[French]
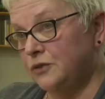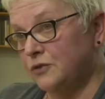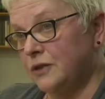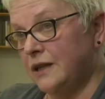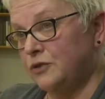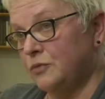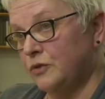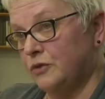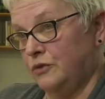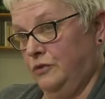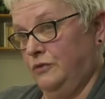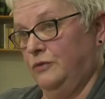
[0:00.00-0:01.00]
donc la
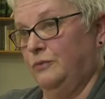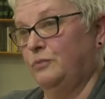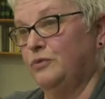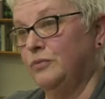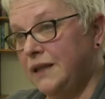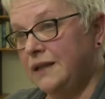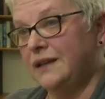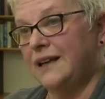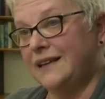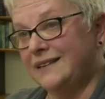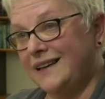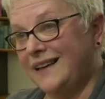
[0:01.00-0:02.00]
demande publique,
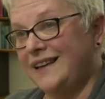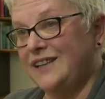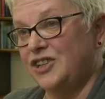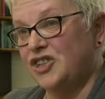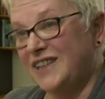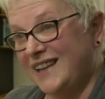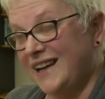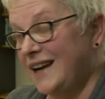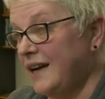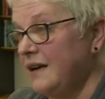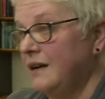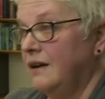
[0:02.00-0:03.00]
l'intérêt
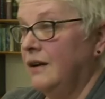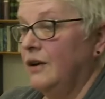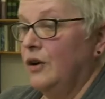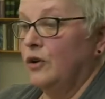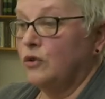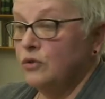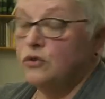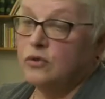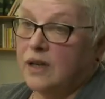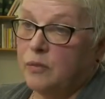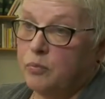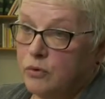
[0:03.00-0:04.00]
général, que de
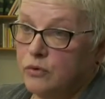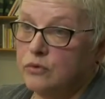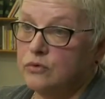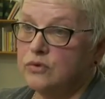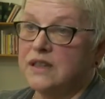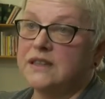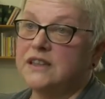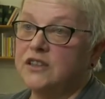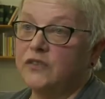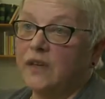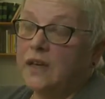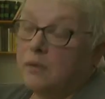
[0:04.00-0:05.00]
répondre ou
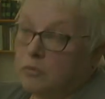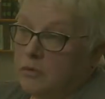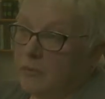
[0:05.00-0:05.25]
satisfaire des